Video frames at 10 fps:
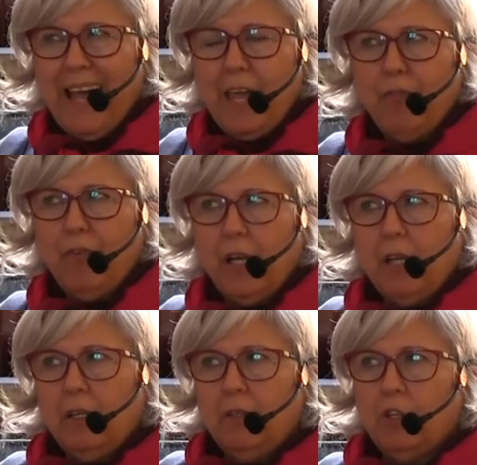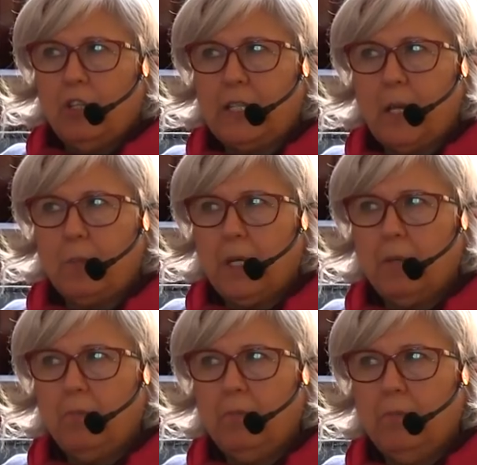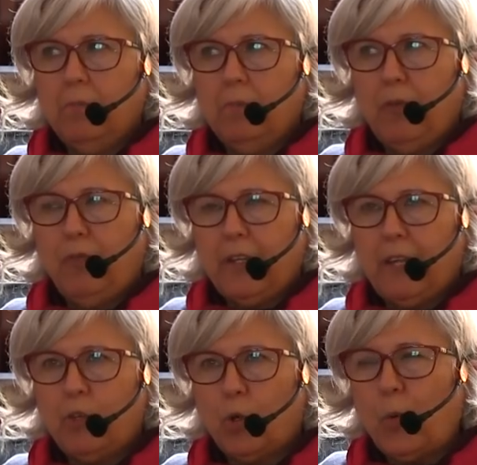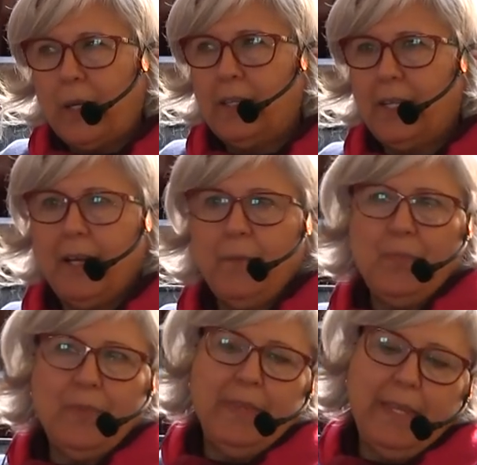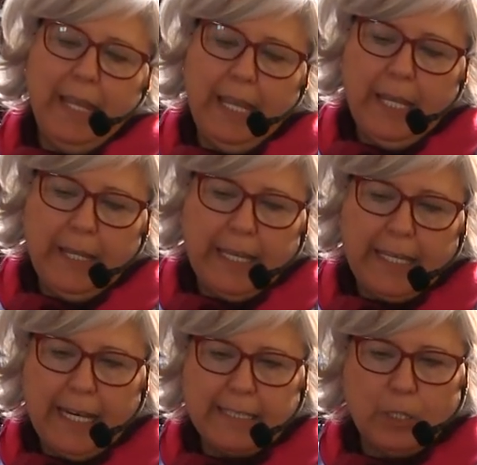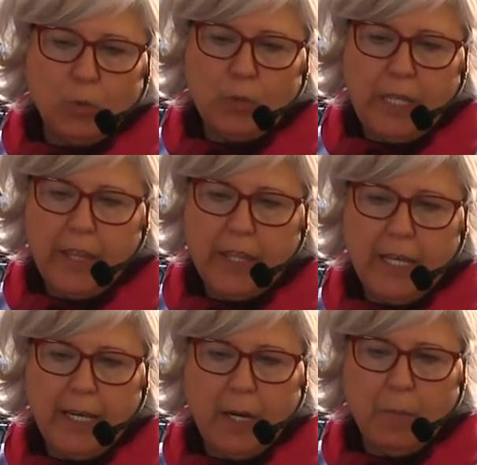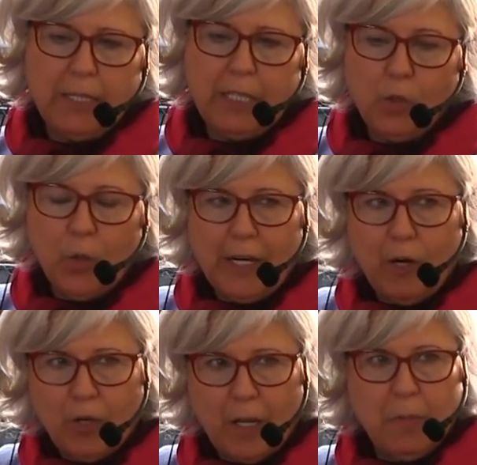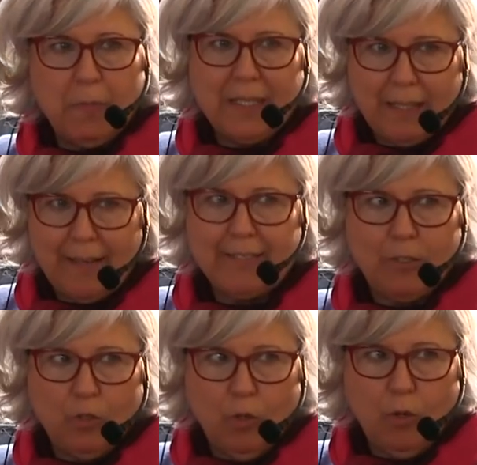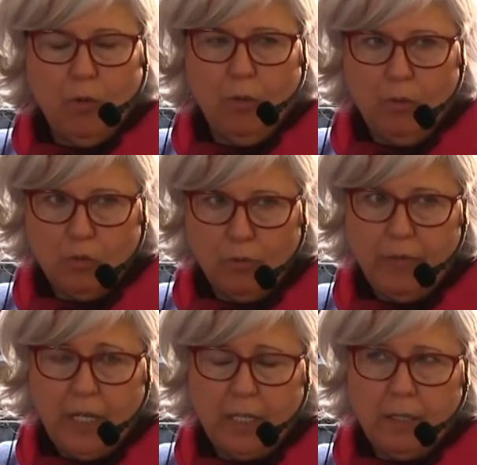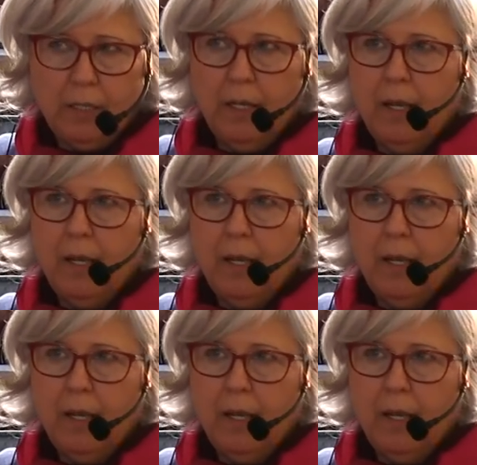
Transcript: Ahí fue donde también me fui dando cuenta de, que la circunstancia realmente no era lo que a mí me estaba haciendo sufrir.